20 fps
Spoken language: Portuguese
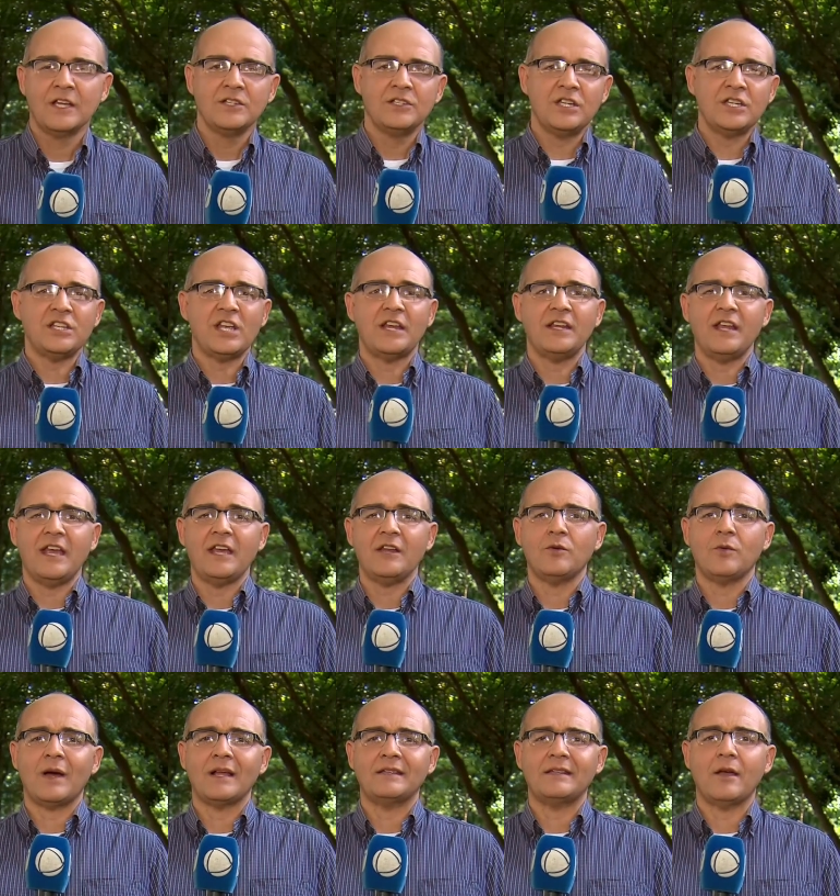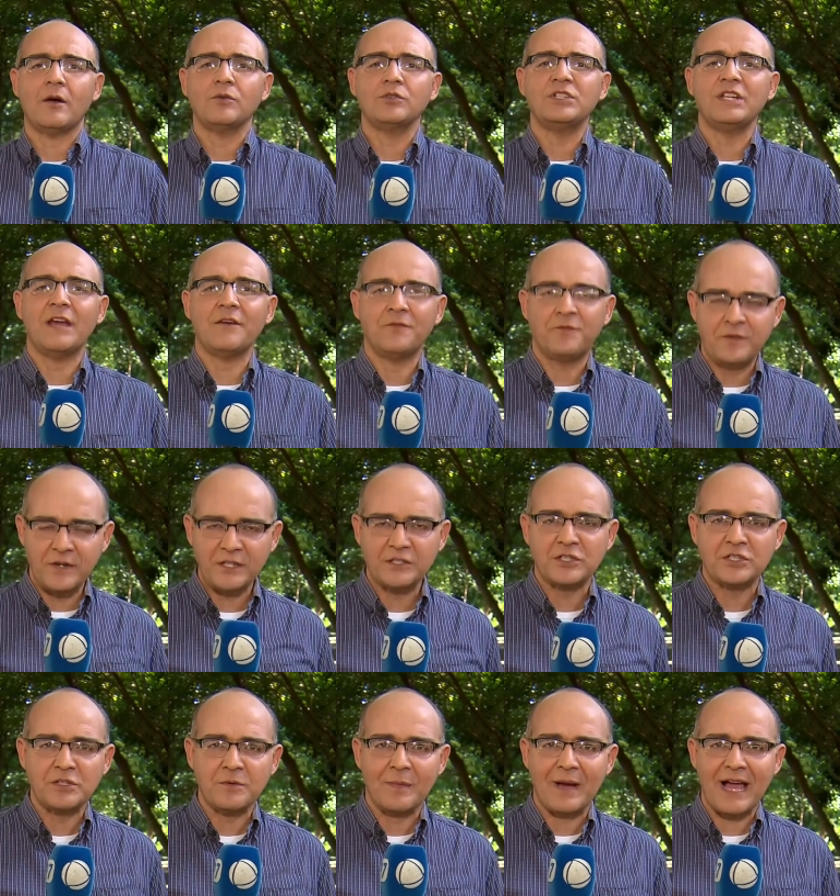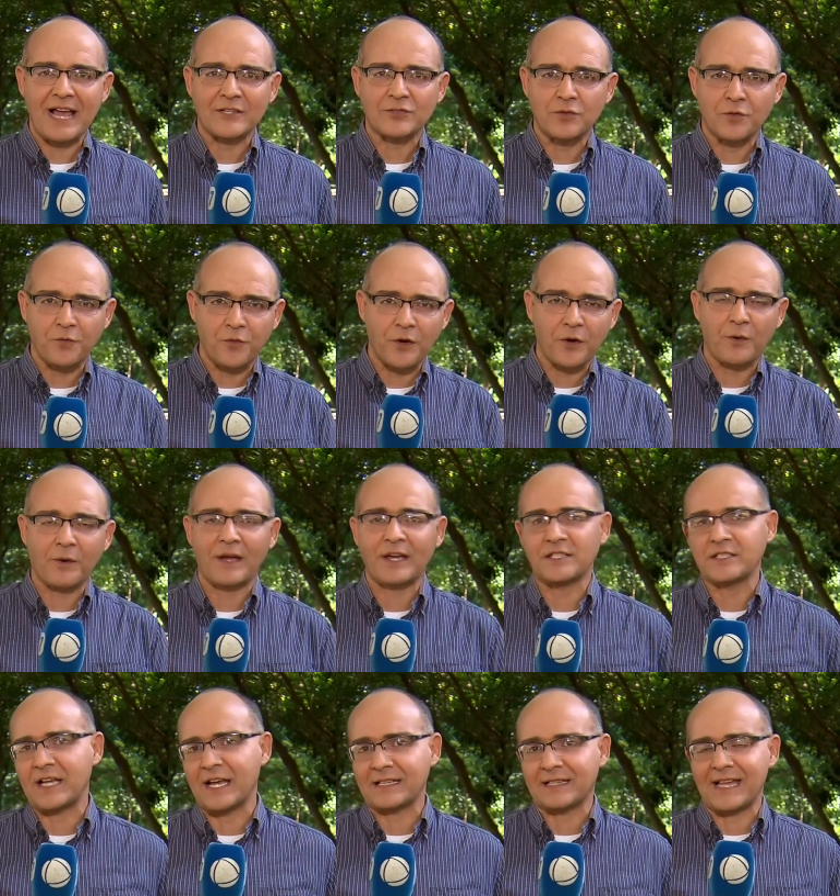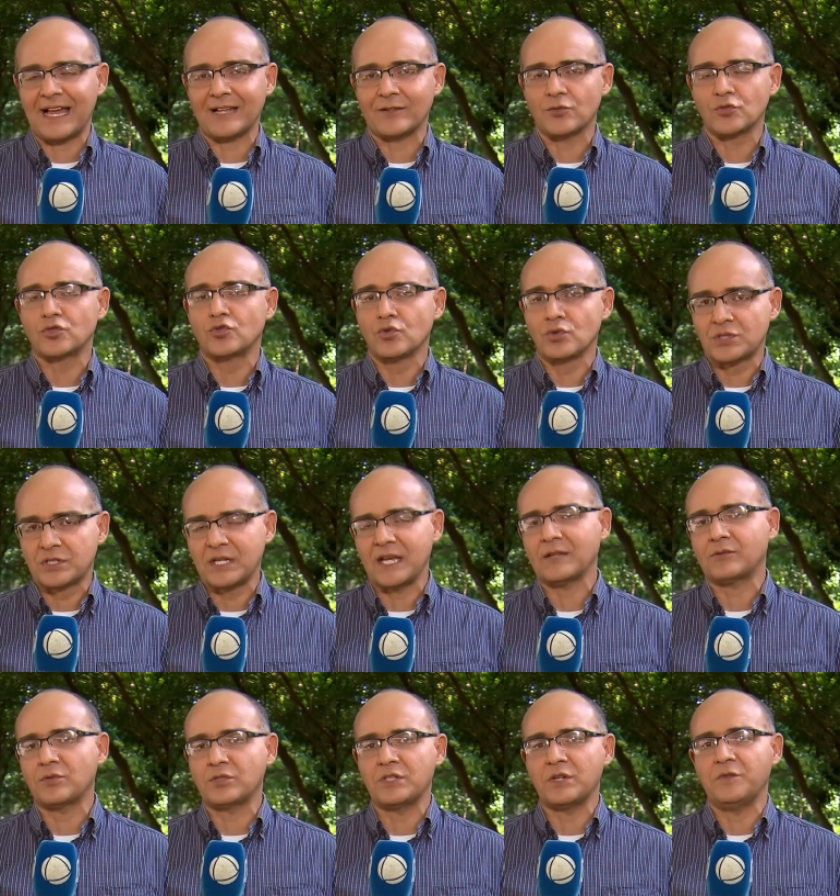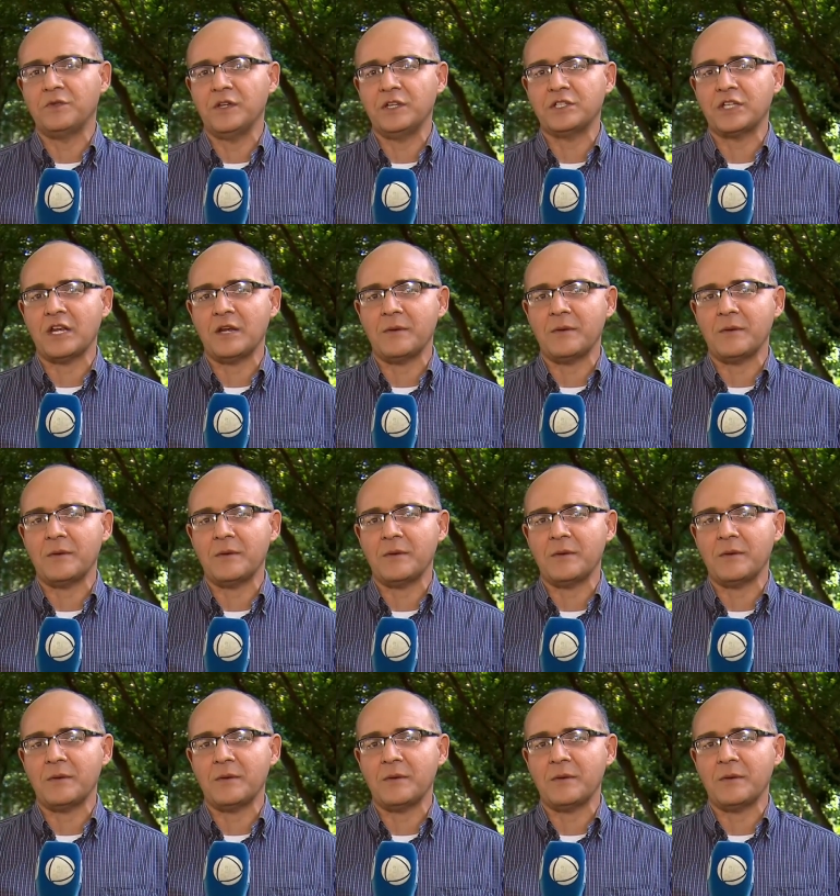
De janeiro até o dia 20 de março foram resgatados 220